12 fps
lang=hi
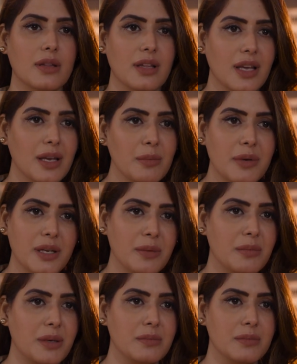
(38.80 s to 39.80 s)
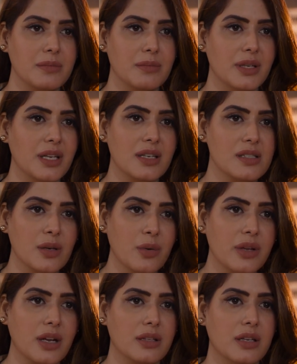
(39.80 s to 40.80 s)
नहीं मरियम मैम मेरा ऐसा
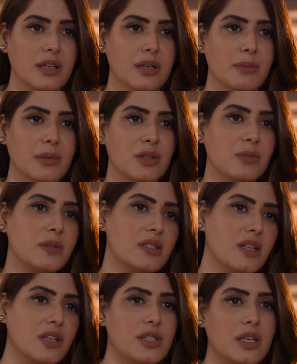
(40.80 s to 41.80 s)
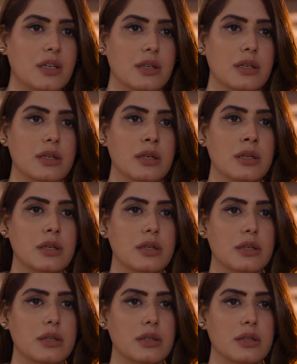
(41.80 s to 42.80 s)
कोई इरादा नहीं है मैं तो बस तुम्हारे इरादे तो मैं बहुत